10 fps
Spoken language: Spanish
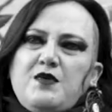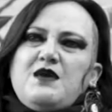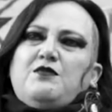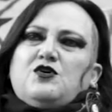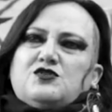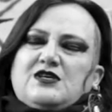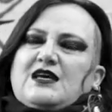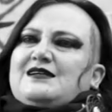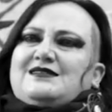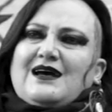vivos y
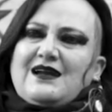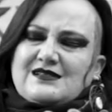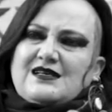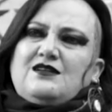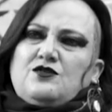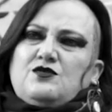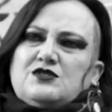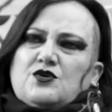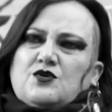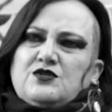que están naciendo en
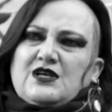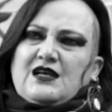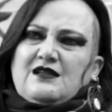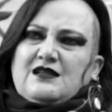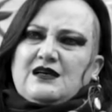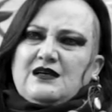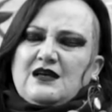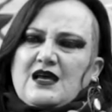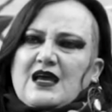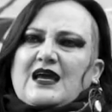nuestro continente,
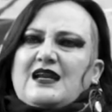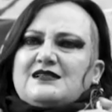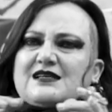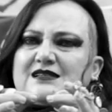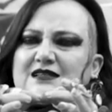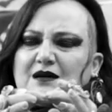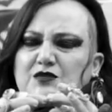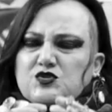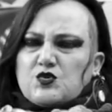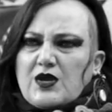que
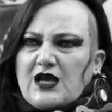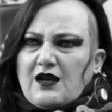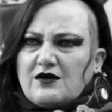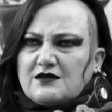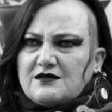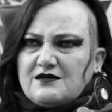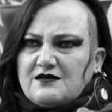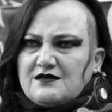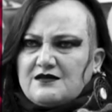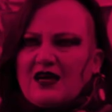necesitamos un hilo
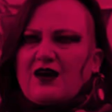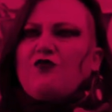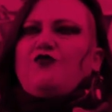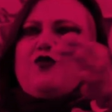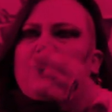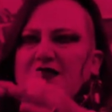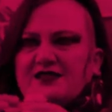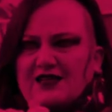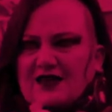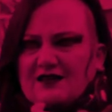de
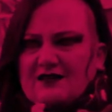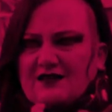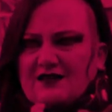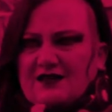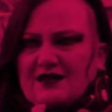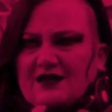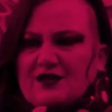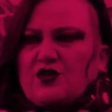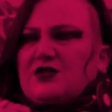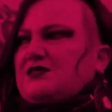confluencia,
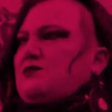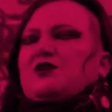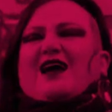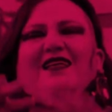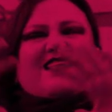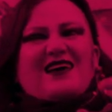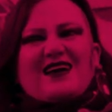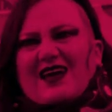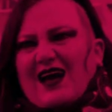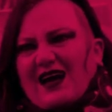no decimos, cada
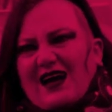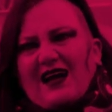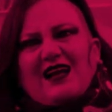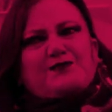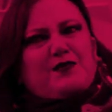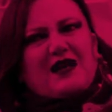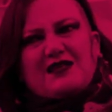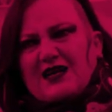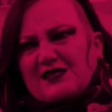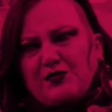quien que haga las
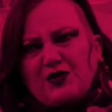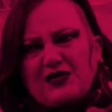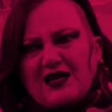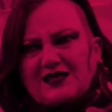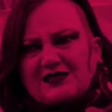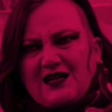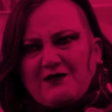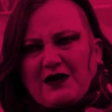prácticas políticas que le